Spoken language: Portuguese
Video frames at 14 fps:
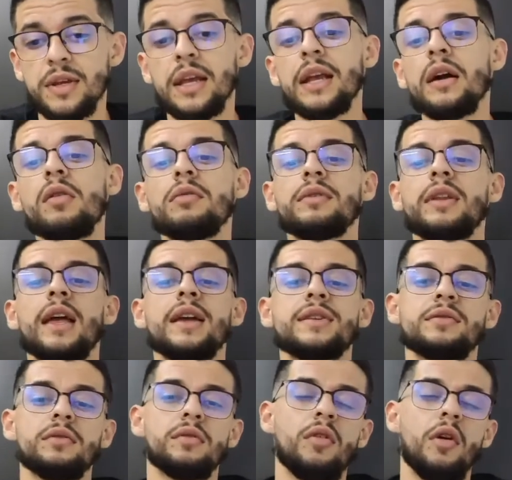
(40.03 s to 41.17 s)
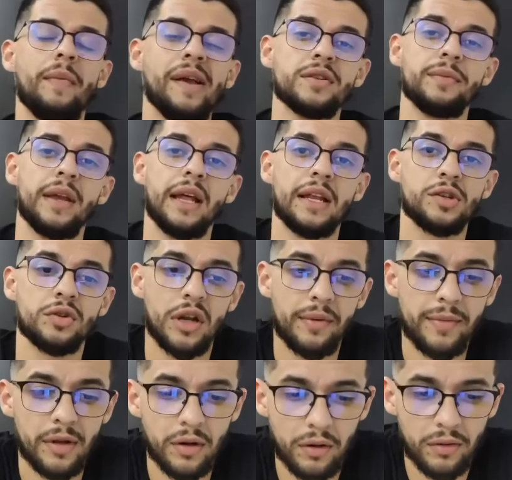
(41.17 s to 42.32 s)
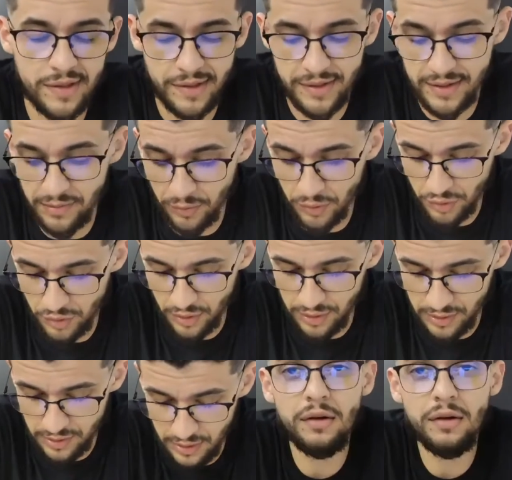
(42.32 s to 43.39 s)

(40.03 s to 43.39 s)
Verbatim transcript: O que que acontece quando eu começo a me relacionar melhor com as minhas emoções?